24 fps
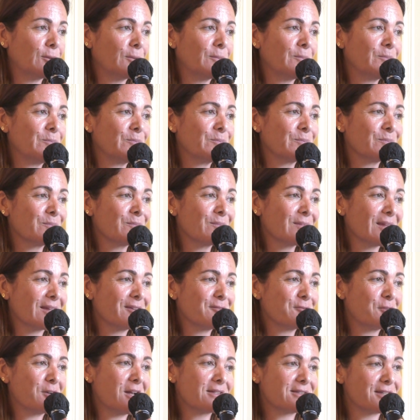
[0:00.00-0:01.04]
euh,
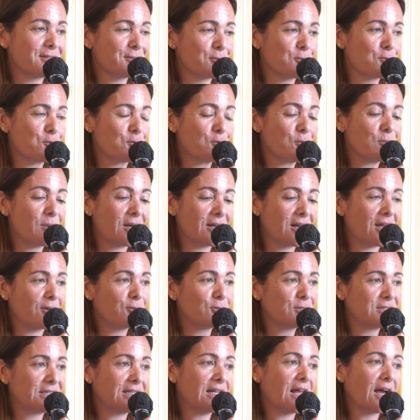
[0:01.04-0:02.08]
voilà, c'est ce chemin-là
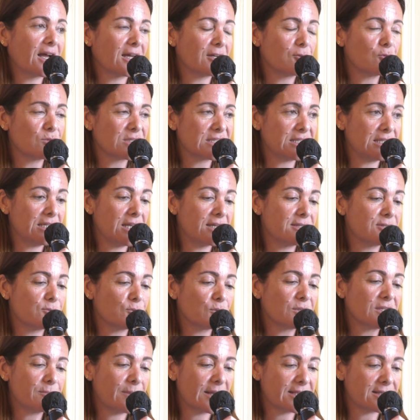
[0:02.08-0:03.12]
aussi de la
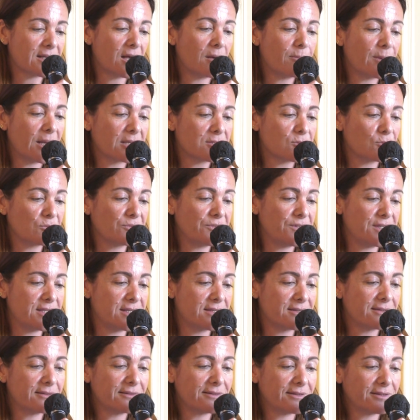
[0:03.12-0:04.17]
réconciliation qui passera par son
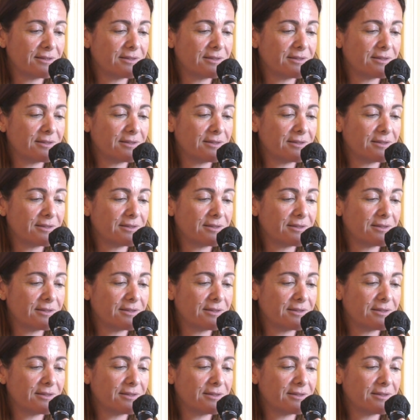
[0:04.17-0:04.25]
fils.